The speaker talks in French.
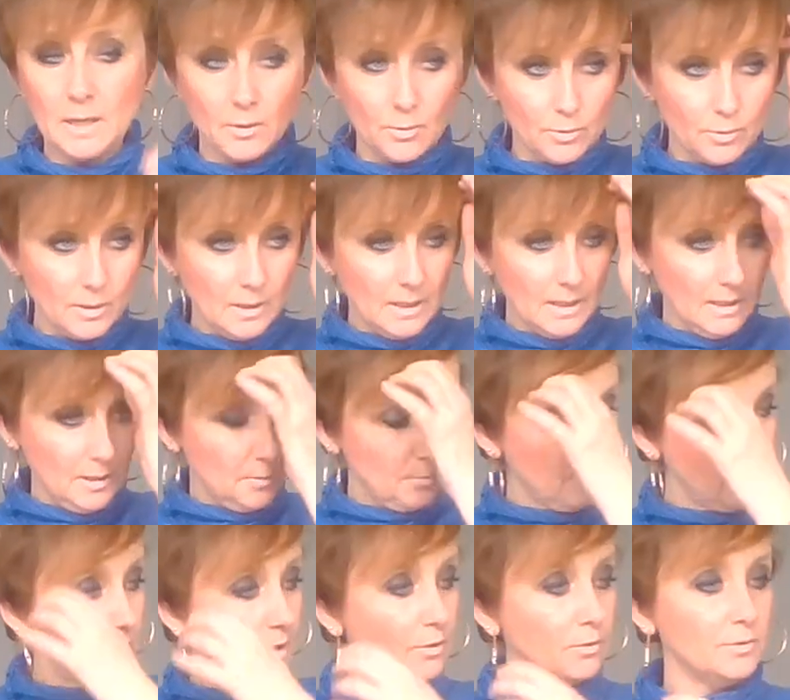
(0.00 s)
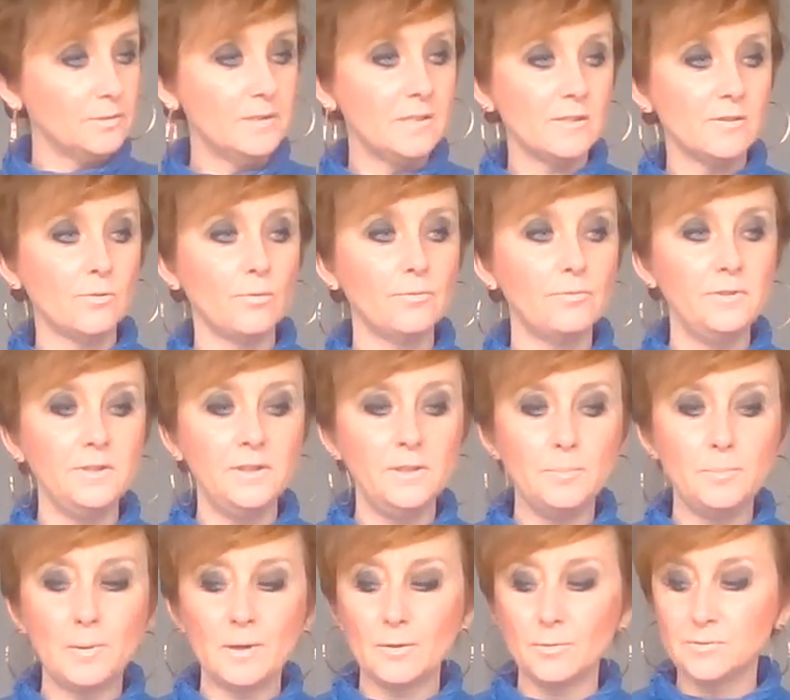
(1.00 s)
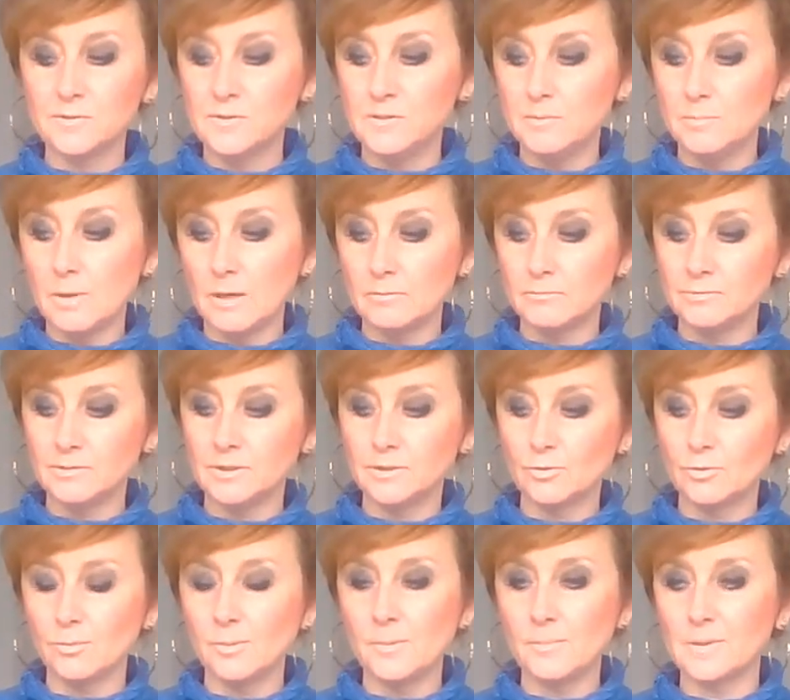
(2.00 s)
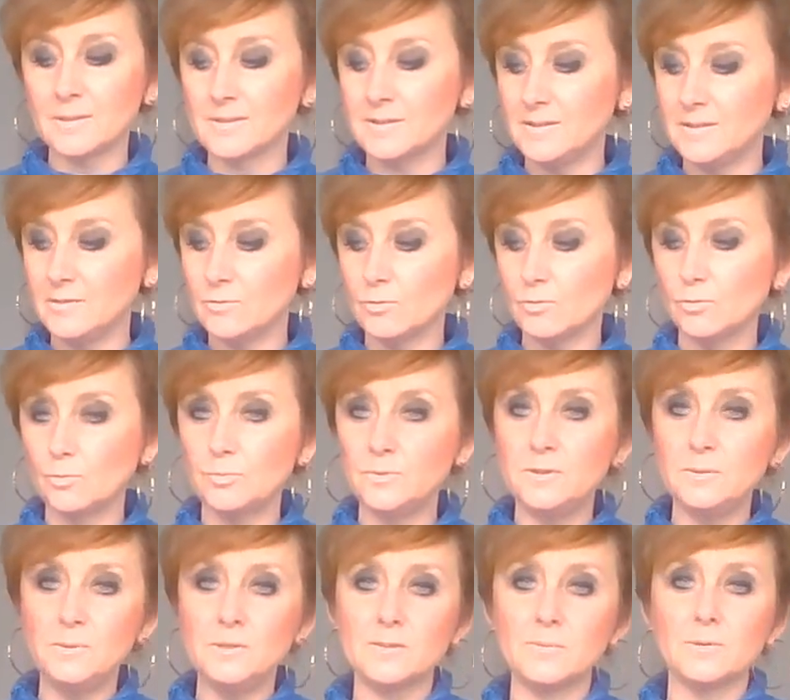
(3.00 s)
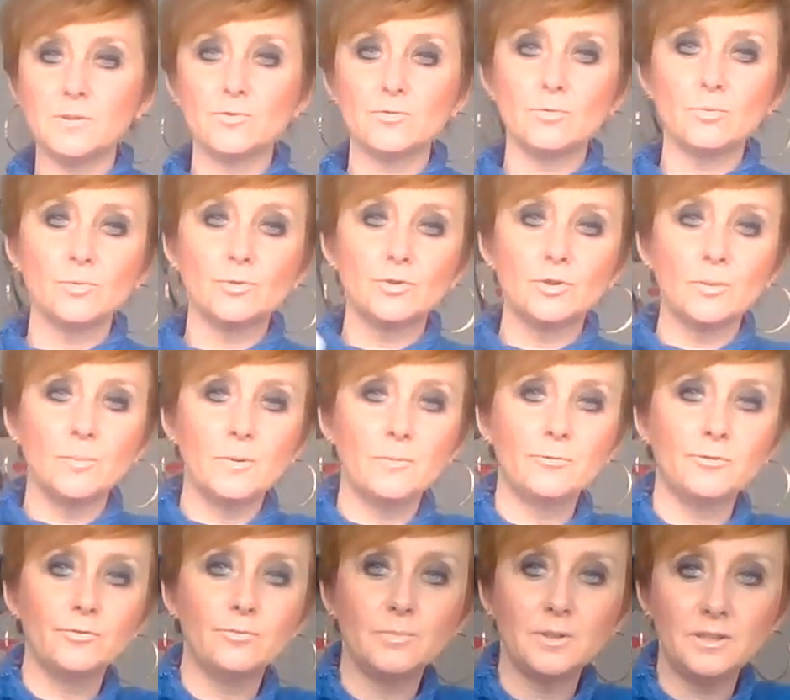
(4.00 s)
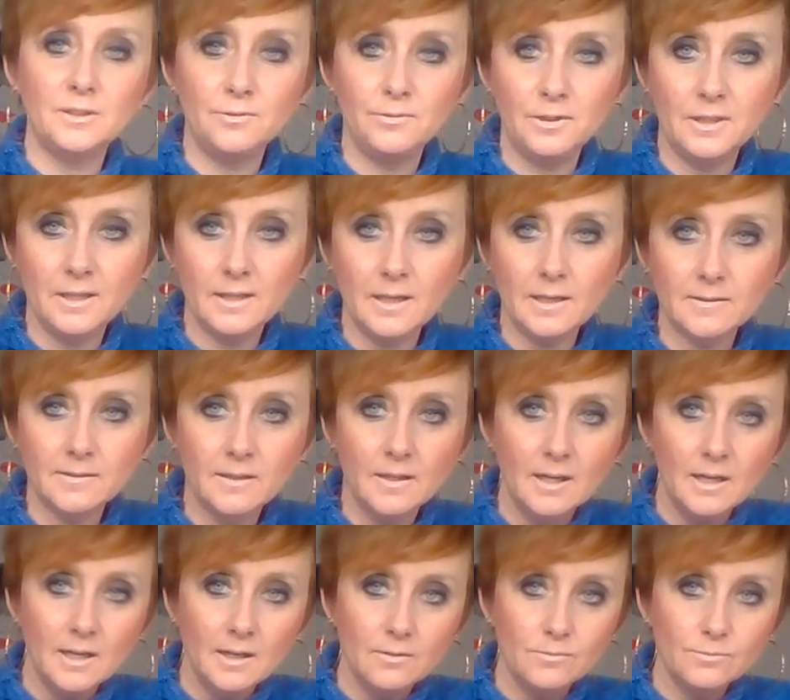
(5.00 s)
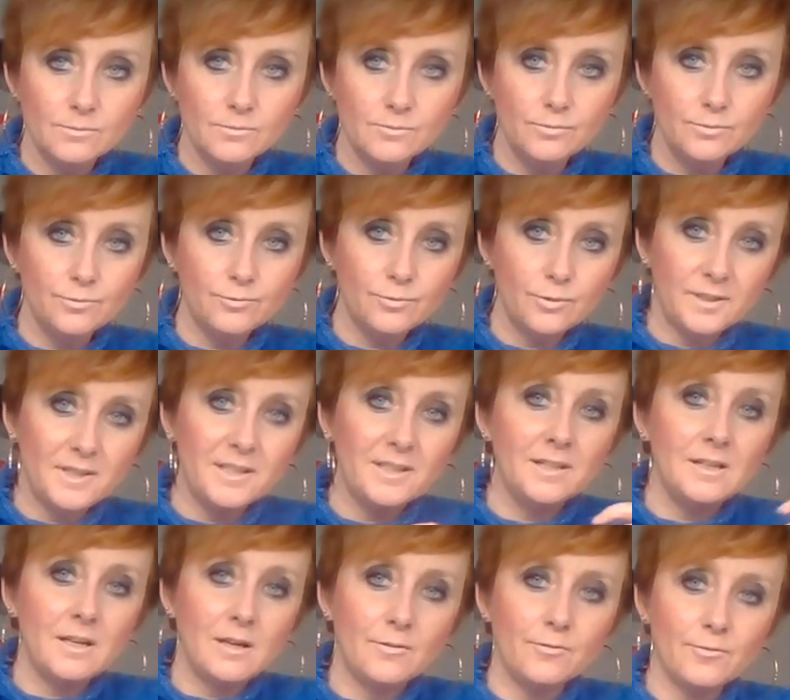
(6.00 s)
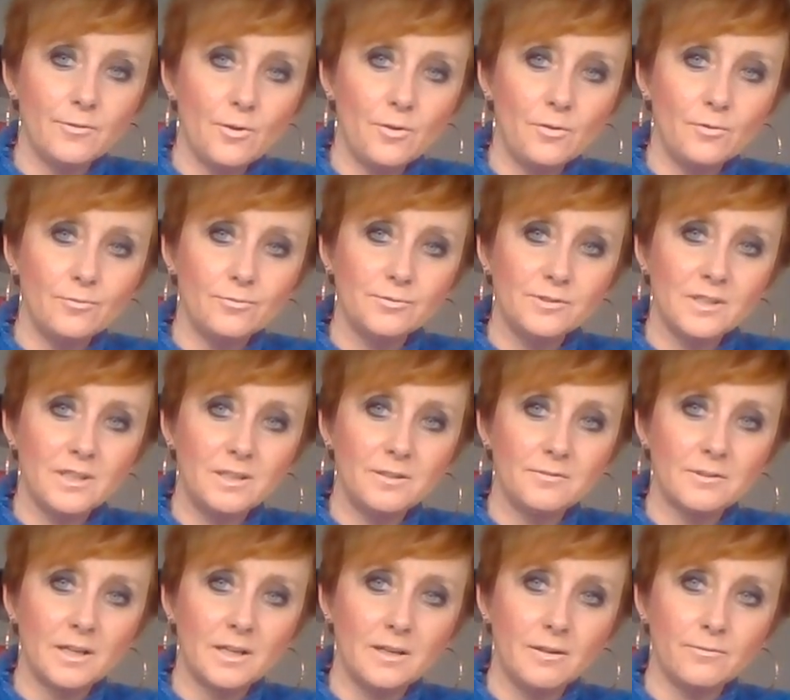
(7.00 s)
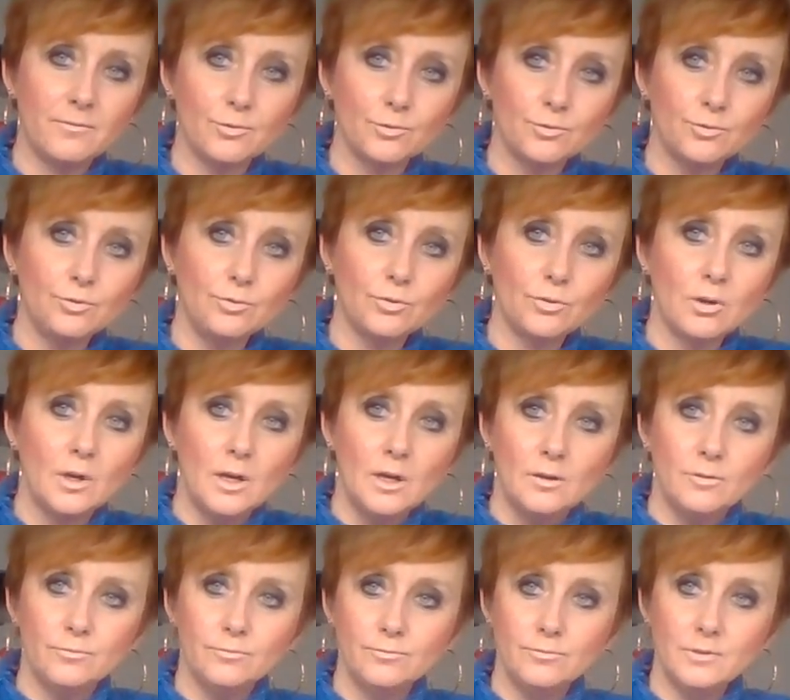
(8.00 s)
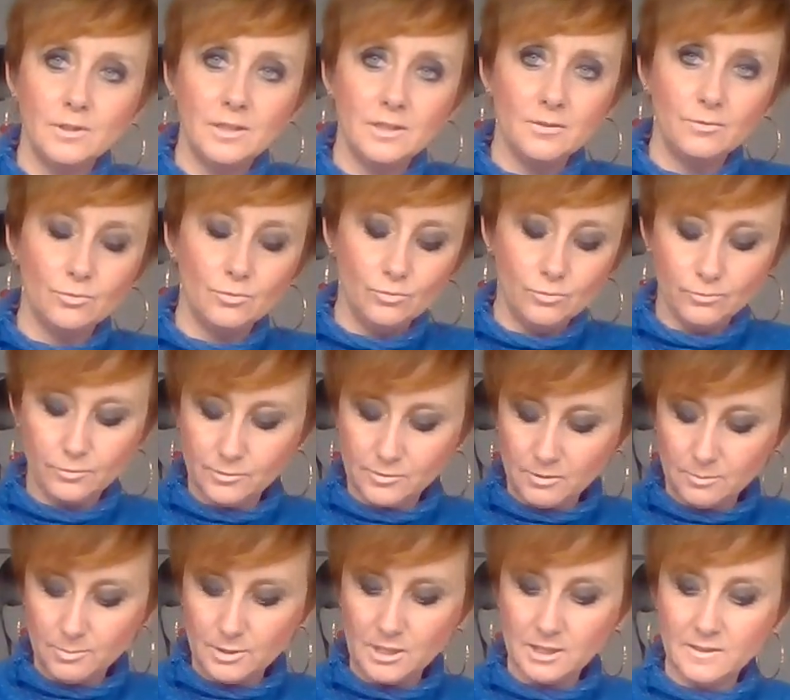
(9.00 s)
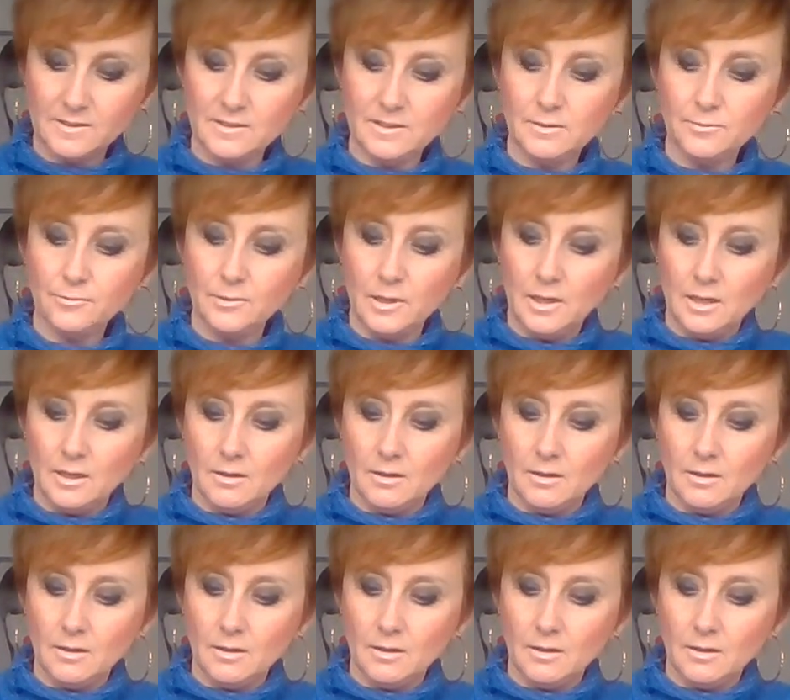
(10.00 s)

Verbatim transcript: par, euh, par euh, des envies, par aussi, bah, vous êtes quand même un signe d'optimisme. Hein. Je vous montre quand même votre magnifique carte où vous voyez de l'avant, vous allez vers l'aventure, vous voulez de nouveaux objectifs,